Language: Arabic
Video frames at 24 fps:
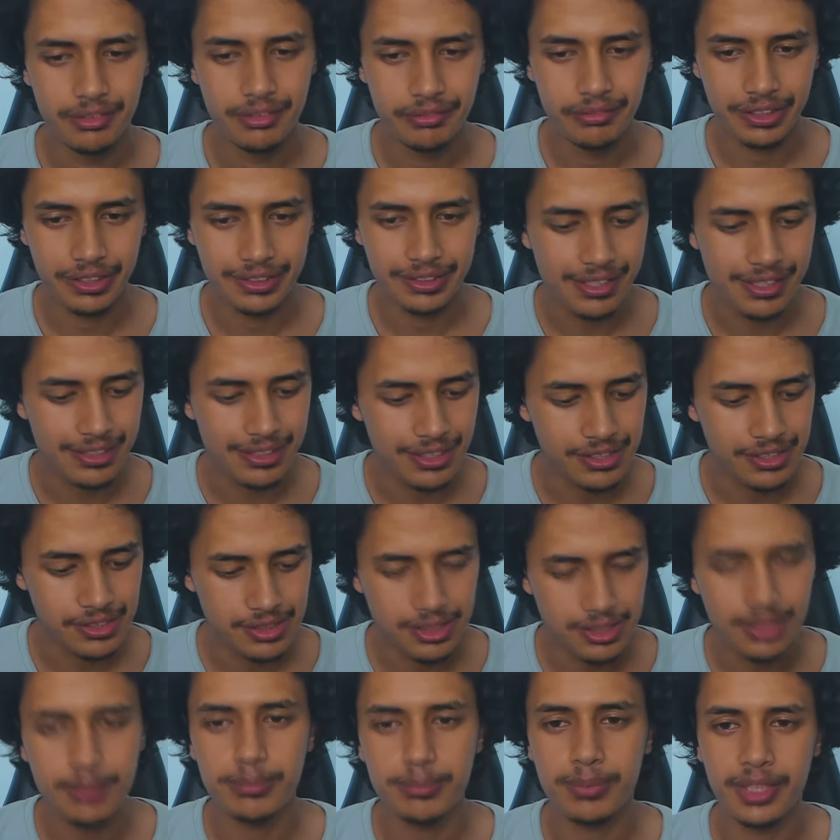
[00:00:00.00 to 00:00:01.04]
فقدرنا
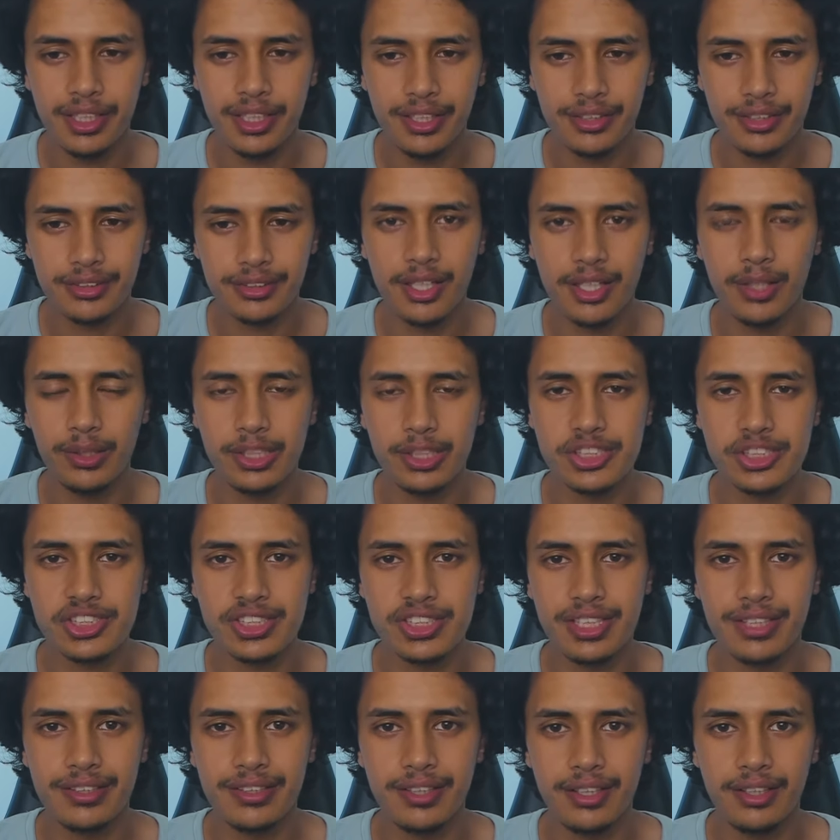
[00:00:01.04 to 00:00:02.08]
نجيب الطاوله
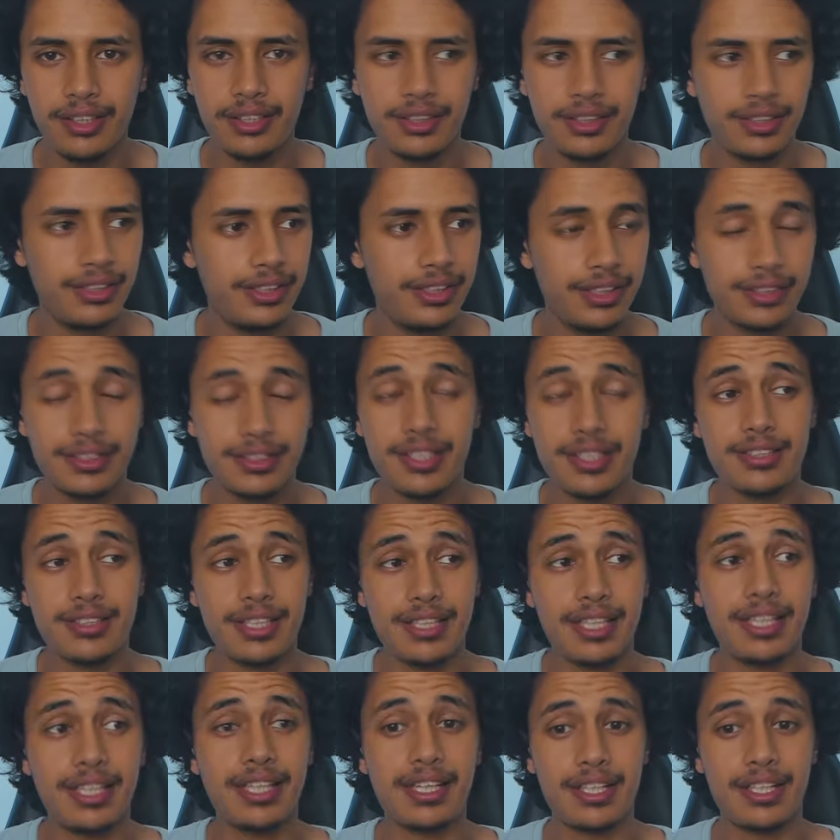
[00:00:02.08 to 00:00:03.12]
الجديده قدرت
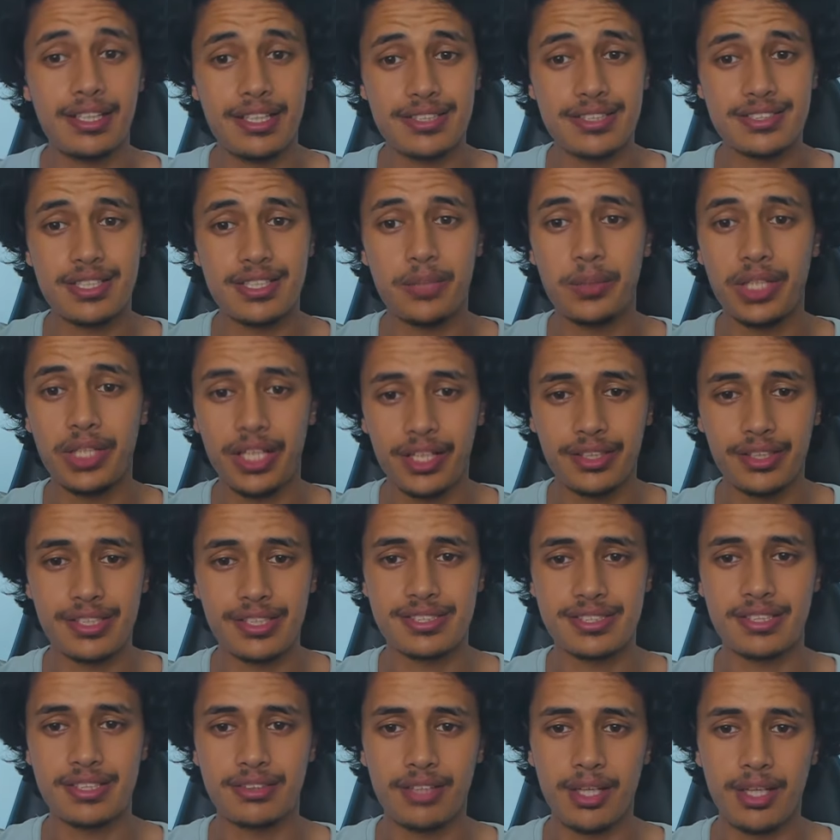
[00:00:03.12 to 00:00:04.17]
اخيرا اسوي هذا
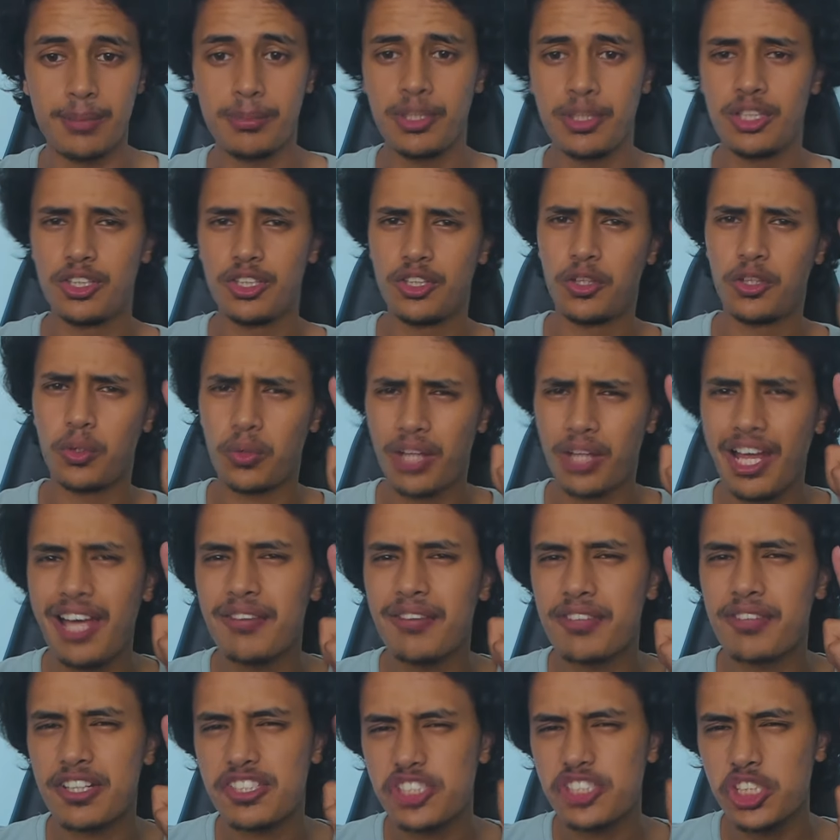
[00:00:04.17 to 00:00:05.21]
السيت اب وراح
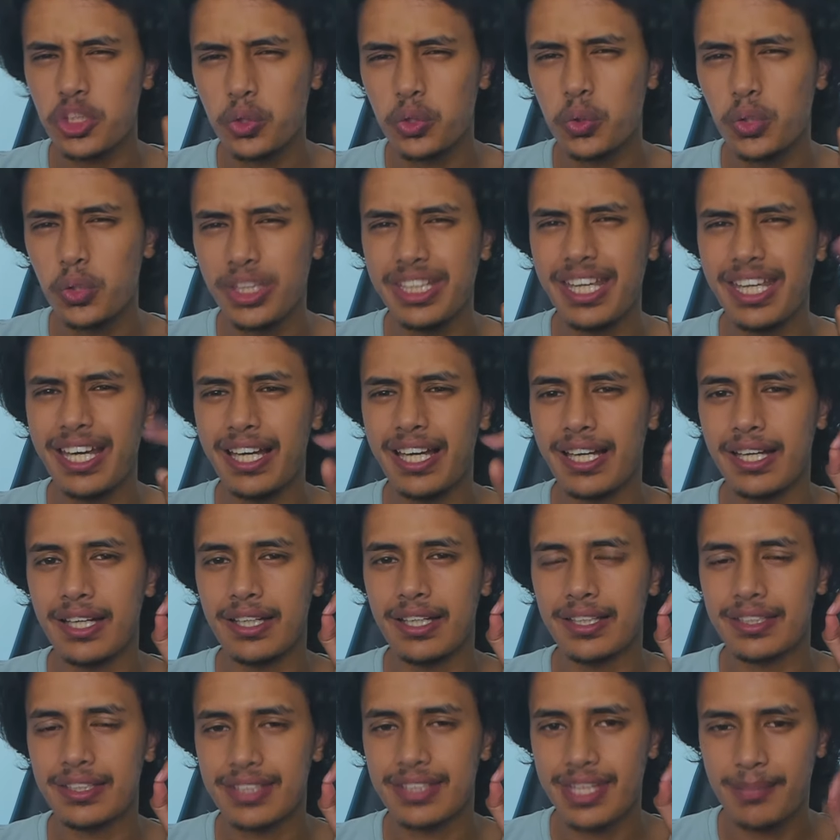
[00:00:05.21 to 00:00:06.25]
افرجيكم
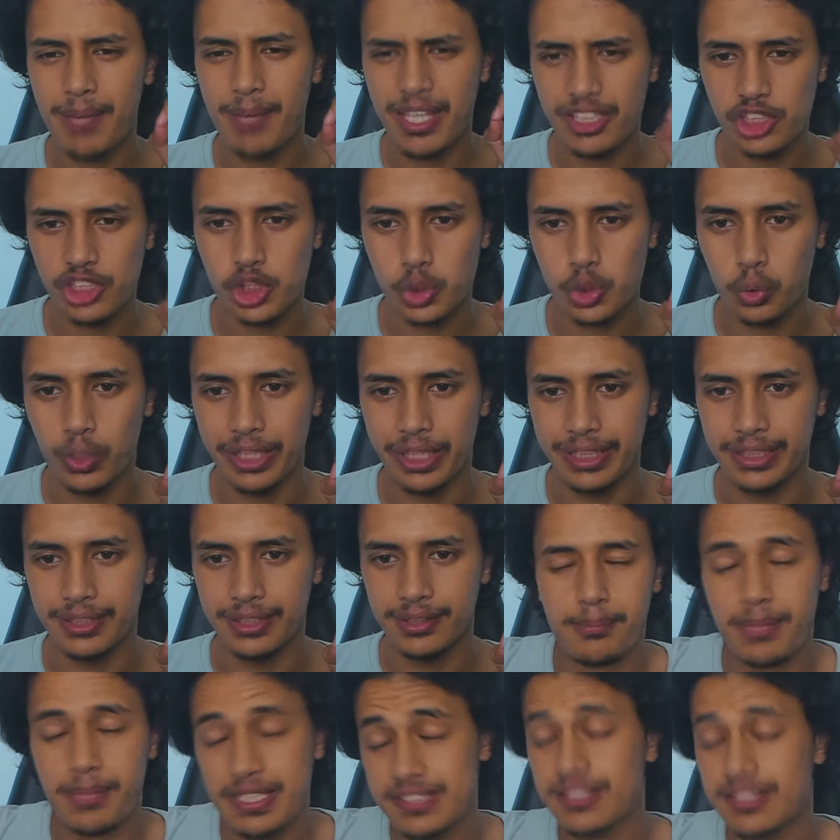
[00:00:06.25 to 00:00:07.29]
اياه كمان شوي
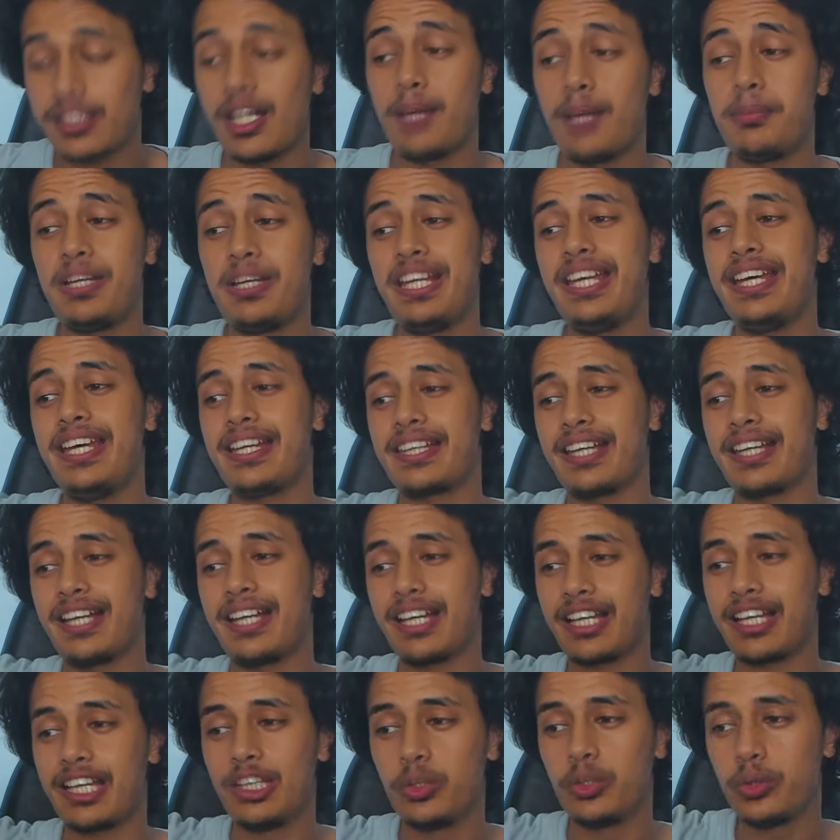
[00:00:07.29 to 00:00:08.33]
بس قبل هيك
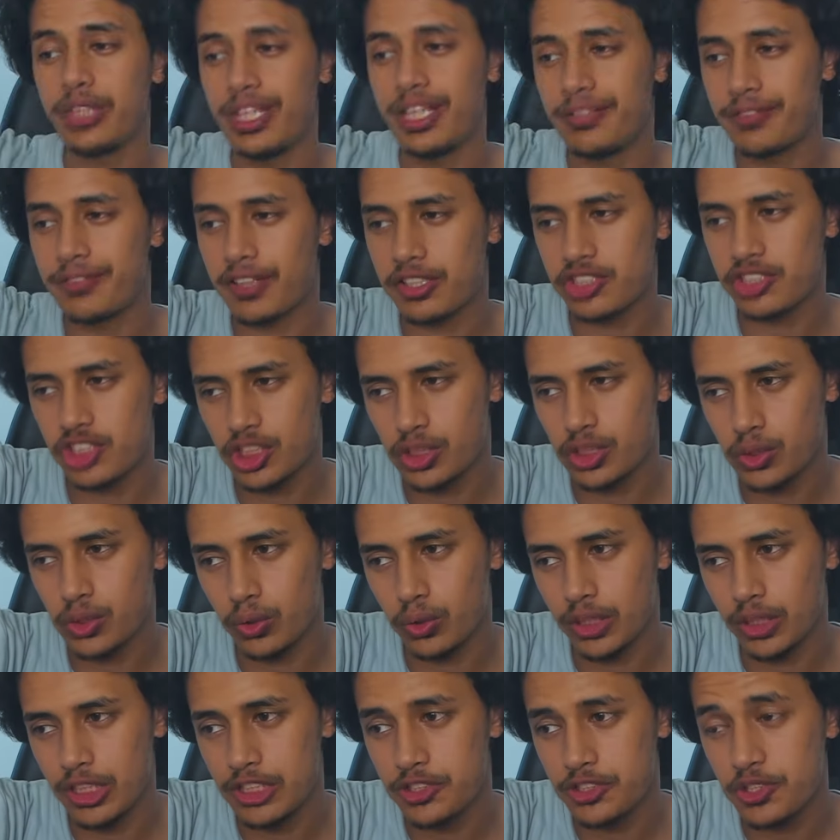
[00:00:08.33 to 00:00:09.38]
خلوني
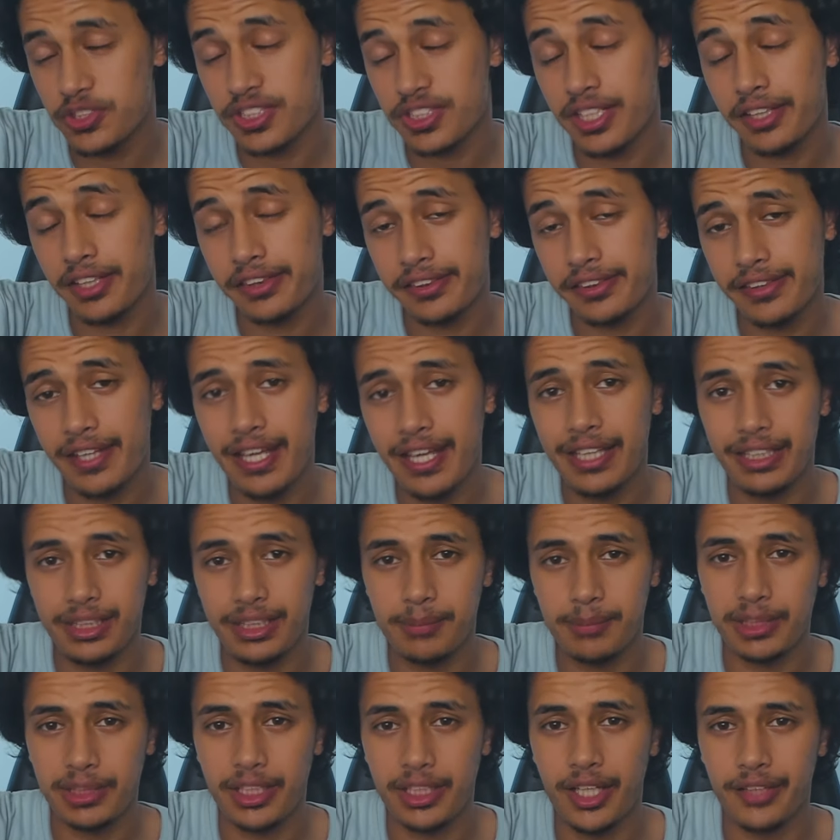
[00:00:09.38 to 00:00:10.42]
افرجيكم الجزء
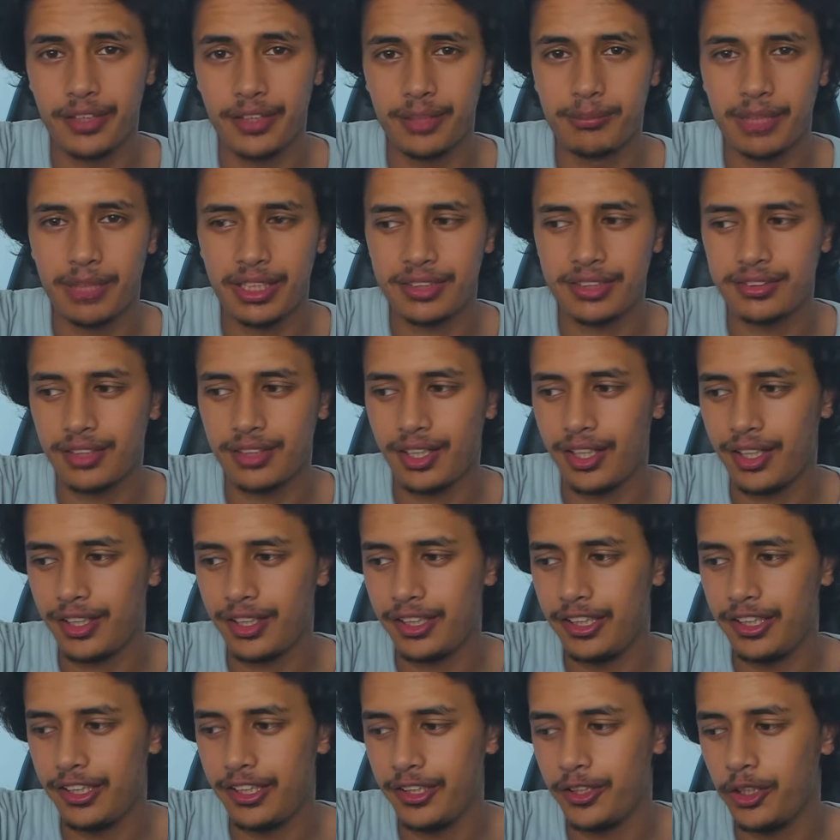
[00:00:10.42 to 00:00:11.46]
الثاني من هذا المقطع
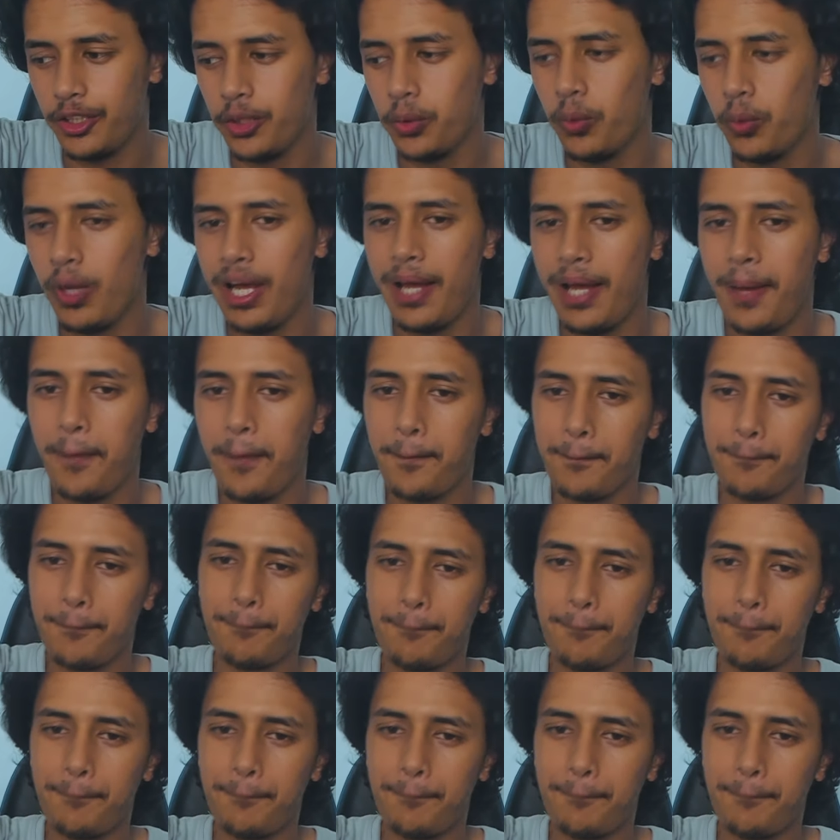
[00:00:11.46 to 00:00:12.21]
اللي هو